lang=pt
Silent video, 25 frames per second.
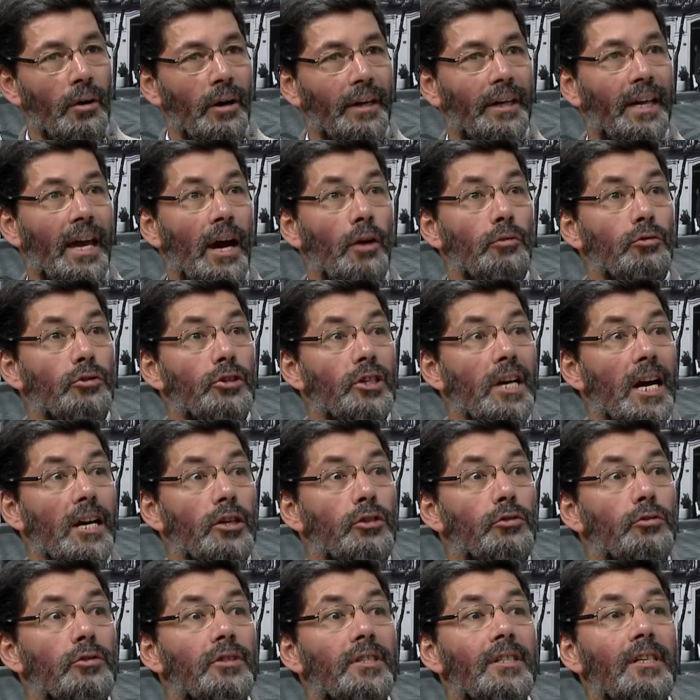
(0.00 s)
que é um
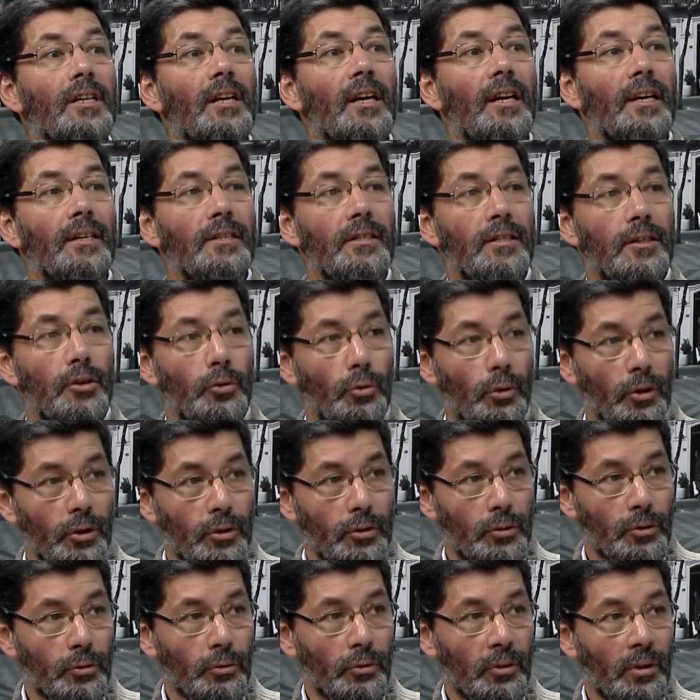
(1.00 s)
gesto
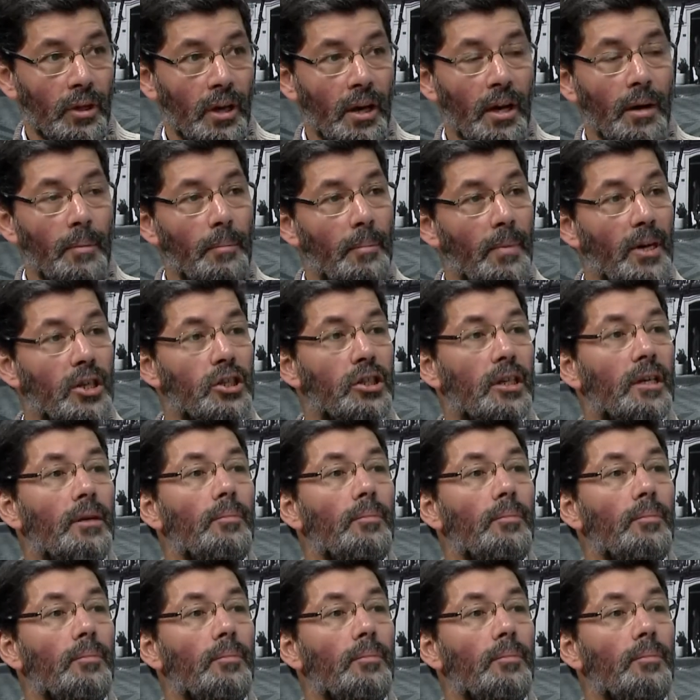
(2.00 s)
silencioso, mas que